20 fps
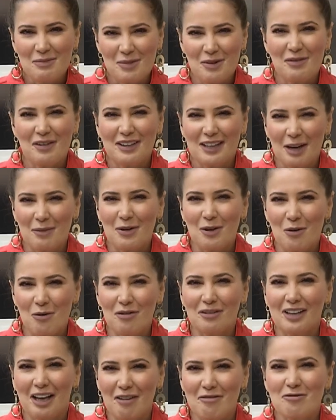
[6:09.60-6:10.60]
Aproveitar para
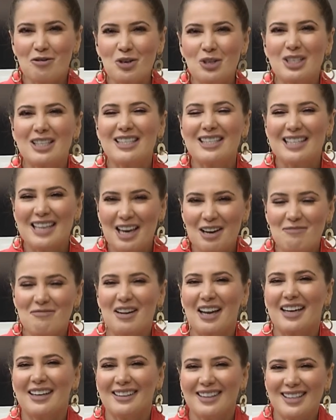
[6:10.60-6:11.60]
convidar você
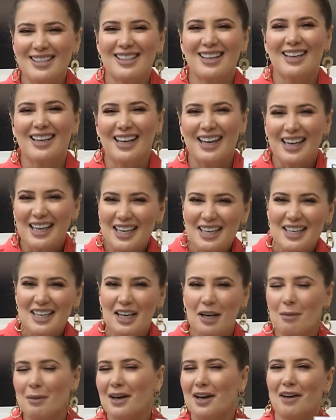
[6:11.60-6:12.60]
para ir nessa
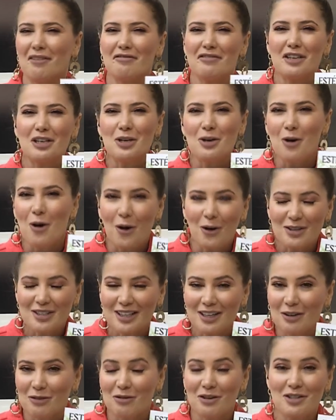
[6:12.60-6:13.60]
clínica maravilhosa
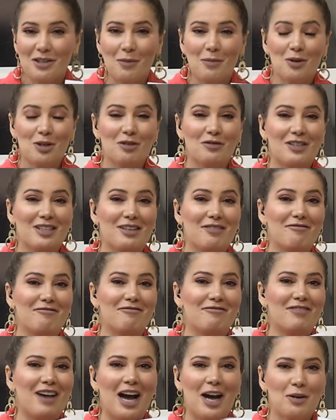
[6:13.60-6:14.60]
que você pode fazer
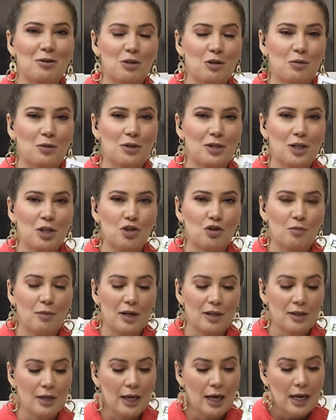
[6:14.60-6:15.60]
vários
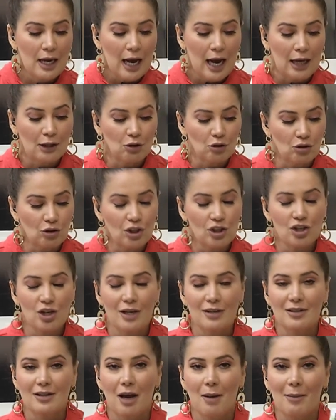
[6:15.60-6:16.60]
procedimentos. A doutora
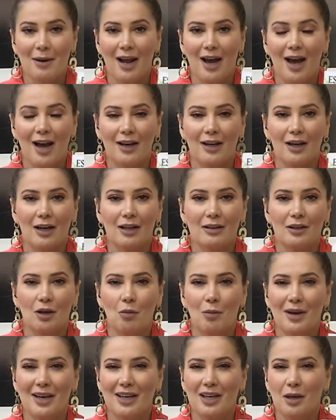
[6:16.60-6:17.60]
Jéssica Braga, ela tem
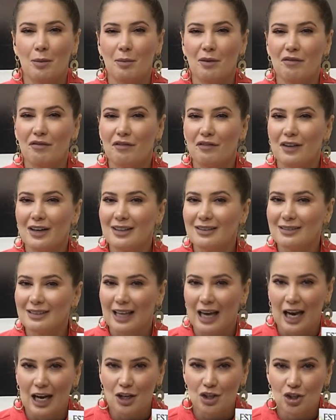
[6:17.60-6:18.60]
uma equipe
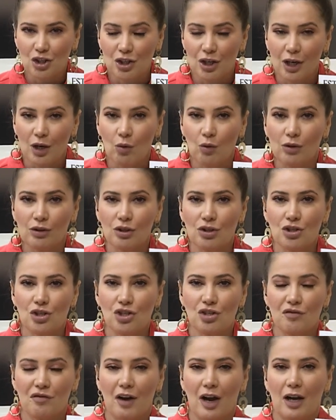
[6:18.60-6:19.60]
fantástica e quando a
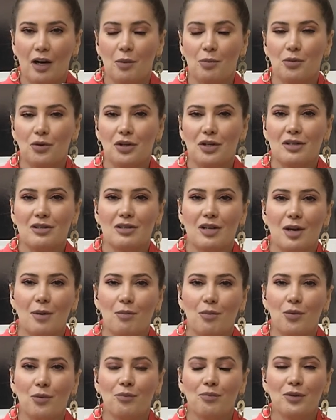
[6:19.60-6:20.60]
gente fala, por
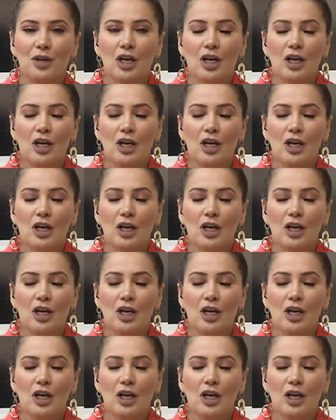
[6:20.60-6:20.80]
exemplo,